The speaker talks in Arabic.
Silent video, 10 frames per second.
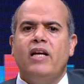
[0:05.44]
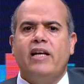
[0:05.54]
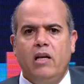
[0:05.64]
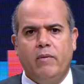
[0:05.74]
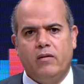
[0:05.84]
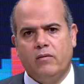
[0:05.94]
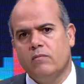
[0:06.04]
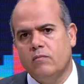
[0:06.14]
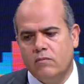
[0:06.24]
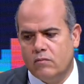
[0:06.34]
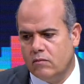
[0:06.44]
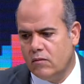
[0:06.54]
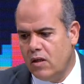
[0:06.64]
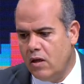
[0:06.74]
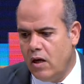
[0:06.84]
الكلمه
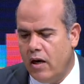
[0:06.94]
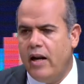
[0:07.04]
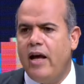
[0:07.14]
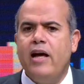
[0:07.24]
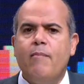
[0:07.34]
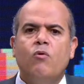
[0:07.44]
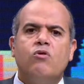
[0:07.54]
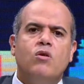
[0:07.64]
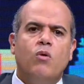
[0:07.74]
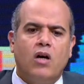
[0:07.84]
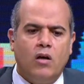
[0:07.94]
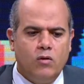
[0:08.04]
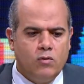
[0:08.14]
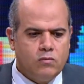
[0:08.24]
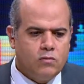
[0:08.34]
لا يملك سوى
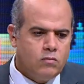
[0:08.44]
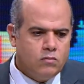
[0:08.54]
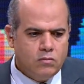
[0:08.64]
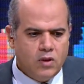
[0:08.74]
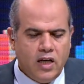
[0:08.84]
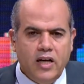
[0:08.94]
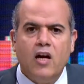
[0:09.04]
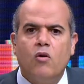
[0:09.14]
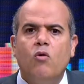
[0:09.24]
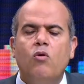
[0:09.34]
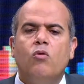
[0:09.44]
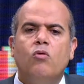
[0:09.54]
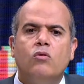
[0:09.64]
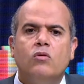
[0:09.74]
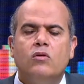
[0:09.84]
رايه ليقوله
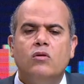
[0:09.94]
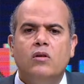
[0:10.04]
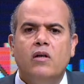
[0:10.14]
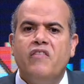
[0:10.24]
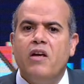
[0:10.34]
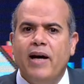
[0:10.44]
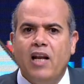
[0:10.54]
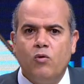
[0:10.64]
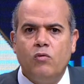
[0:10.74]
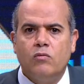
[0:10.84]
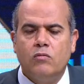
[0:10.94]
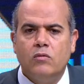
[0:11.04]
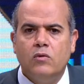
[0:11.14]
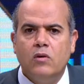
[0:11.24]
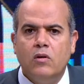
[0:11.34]
في بلده
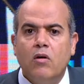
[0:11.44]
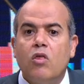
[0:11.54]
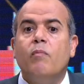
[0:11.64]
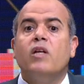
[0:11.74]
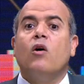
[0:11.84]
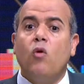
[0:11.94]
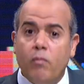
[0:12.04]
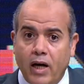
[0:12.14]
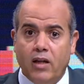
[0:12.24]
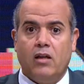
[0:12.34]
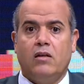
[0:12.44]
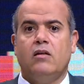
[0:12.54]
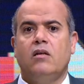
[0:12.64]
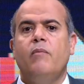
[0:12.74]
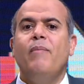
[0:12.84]
ثم تقوم ايضا
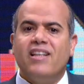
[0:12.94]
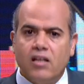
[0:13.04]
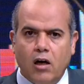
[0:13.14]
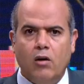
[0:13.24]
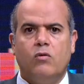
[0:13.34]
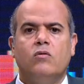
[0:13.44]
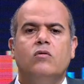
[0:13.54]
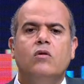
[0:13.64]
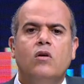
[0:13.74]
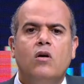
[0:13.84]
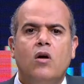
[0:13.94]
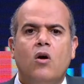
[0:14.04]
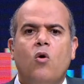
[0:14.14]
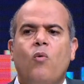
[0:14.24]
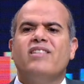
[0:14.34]
باعتقاله
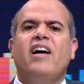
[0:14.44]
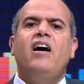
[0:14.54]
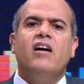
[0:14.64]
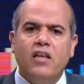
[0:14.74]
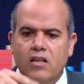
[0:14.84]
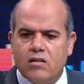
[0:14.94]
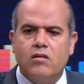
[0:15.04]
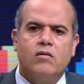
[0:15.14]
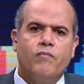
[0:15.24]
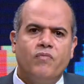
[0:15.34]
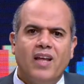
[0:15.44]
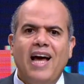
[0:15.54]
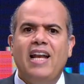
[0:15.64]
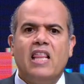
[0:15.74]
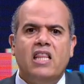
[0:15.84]
وتحريض
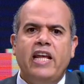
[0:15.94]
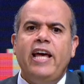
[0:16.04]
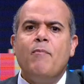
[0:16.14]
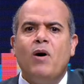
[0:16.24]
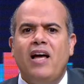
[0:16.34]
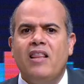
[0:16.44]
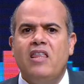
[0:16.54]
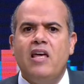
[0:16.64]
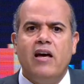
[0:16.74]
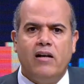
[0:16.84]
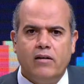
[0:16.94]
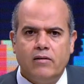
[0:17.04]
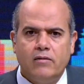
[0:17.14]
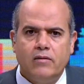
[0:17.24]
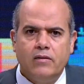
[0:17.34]
الاذناب والاذيال
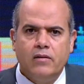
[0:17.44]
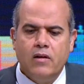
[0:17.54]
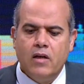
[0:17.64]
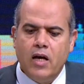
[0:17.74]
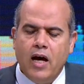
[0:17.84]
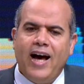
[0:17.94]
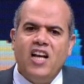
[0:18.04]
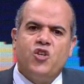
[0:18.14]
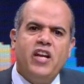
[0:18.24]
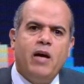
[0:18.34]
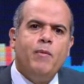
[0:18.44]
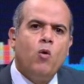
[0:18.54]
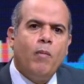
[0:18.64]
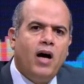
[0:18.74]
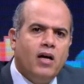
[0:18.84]
علشان
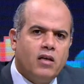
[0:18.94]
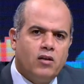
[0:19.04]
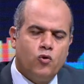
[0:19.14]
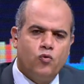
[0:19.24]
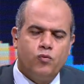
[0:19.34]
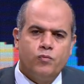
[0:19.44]
يعملوا محاضر ضده